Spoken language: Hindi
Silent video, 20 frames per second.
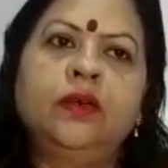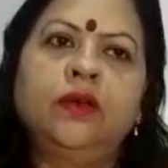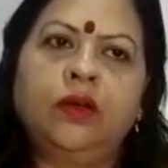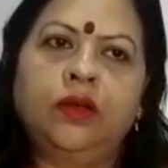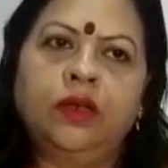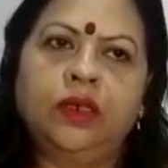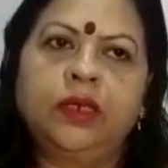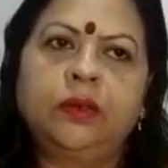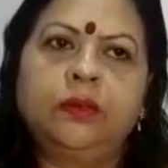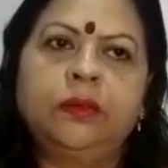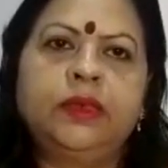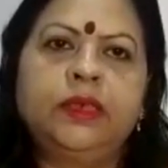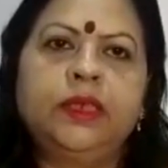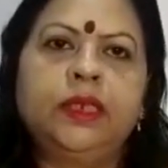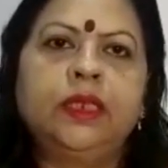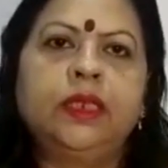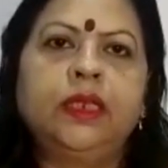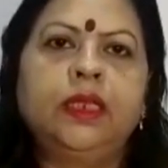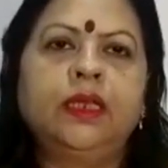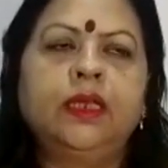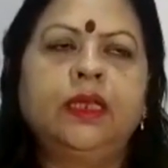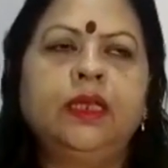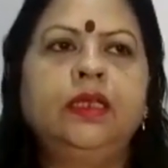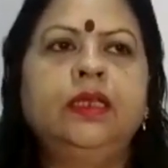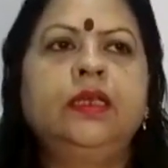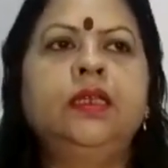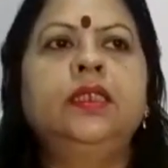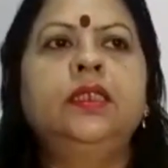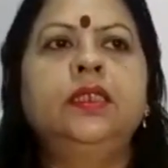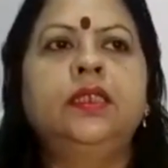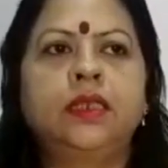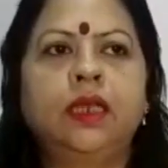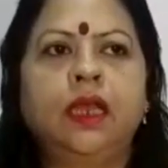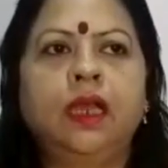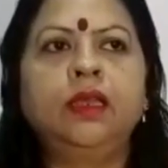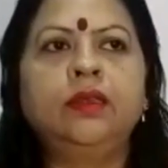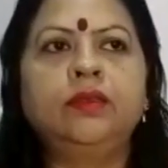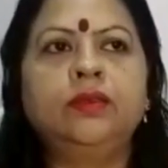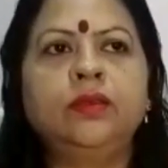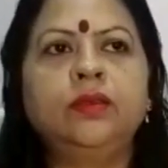और ये भी शेर देखें
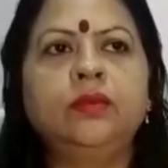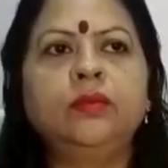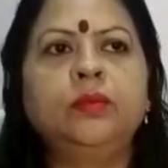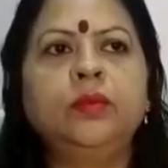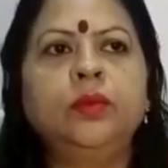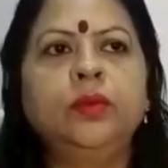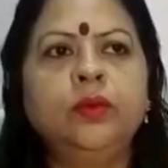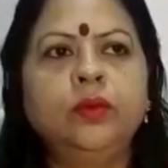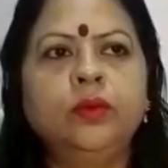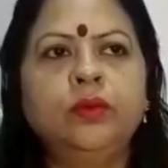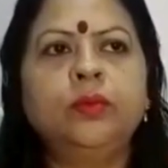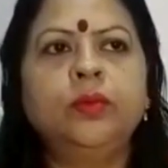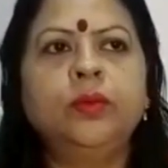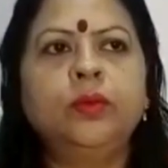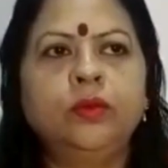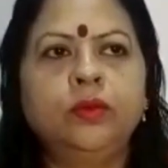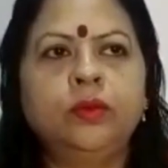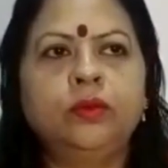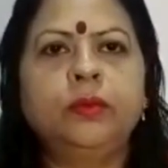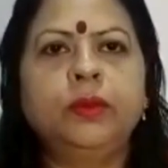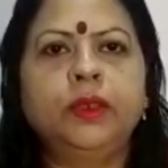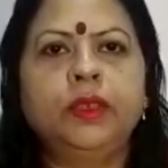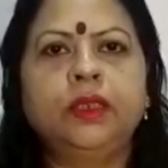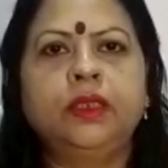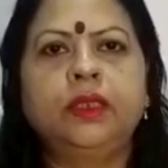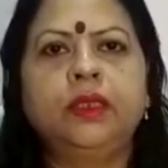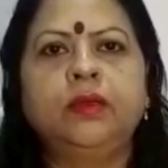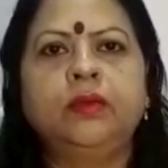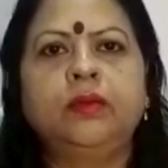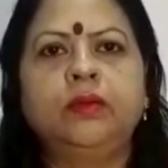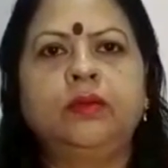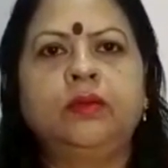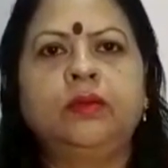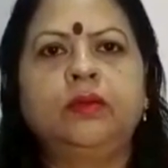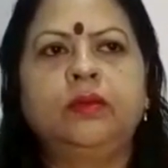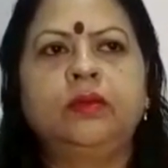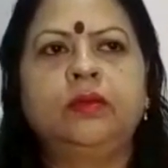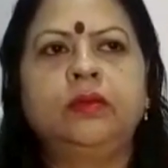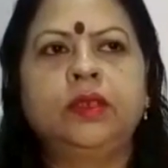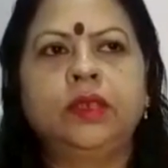छाछ तुम फूंक फूंक पीते हो
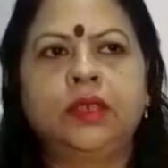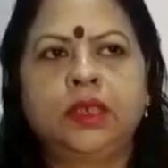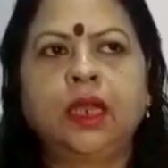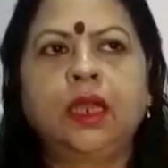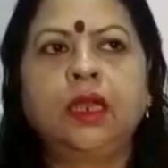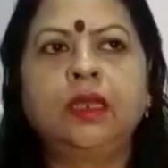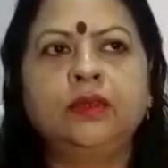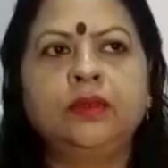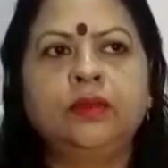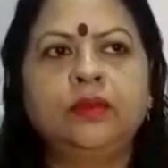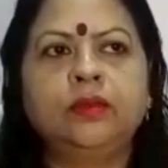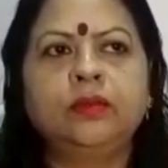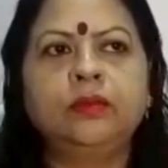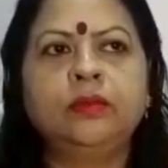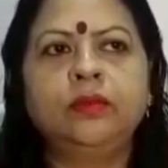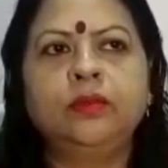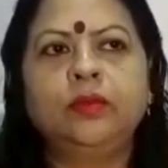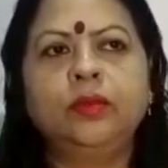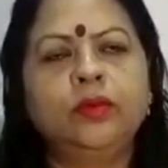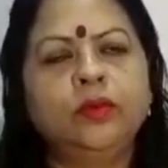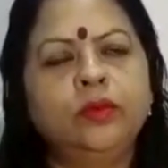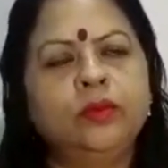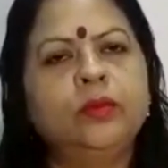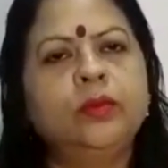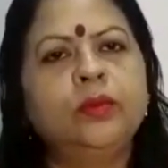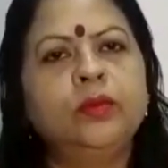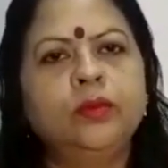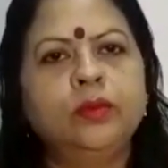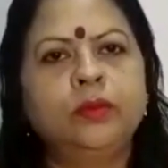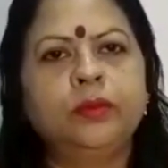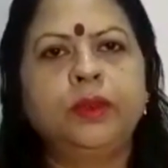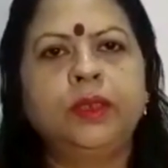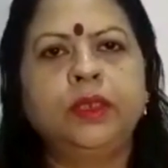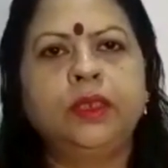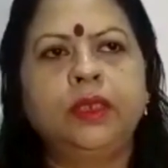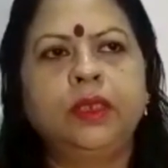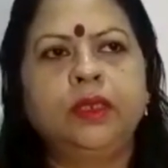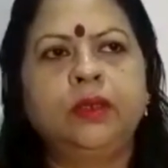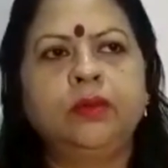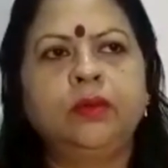छाछ तुम फूंक फूंक
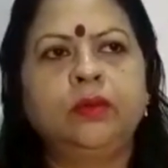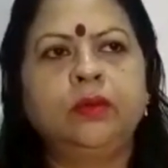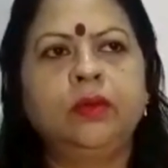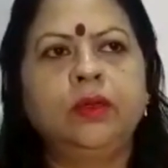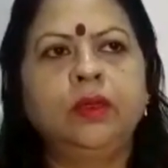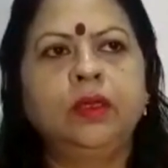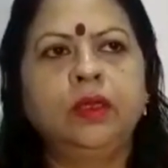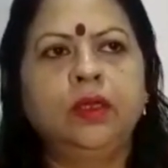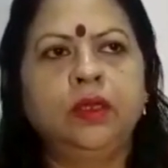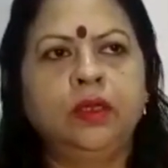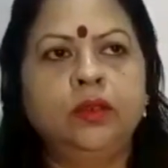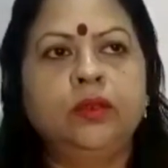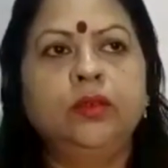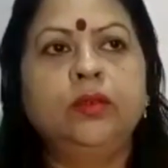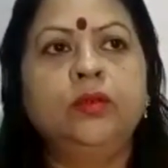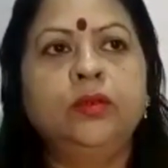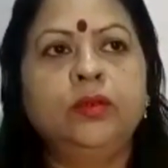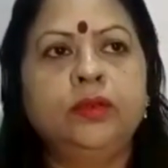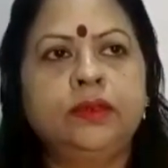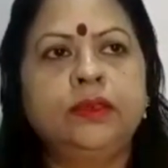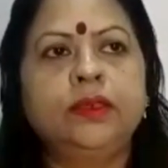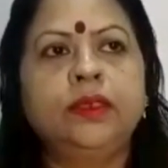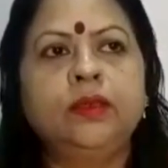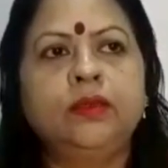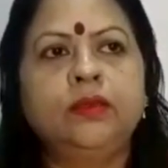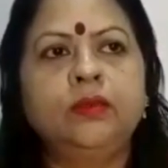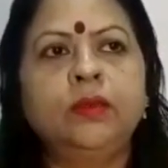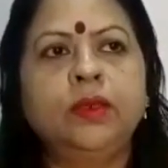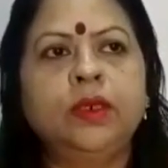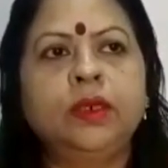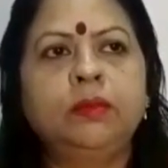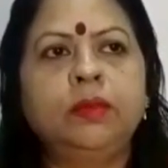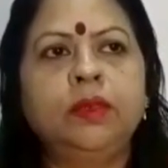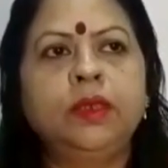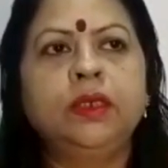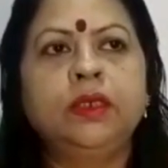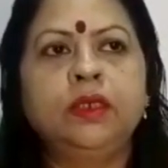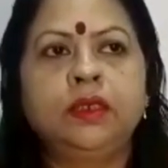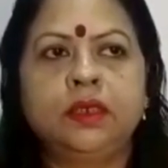पीते हो दूध से तुम कभी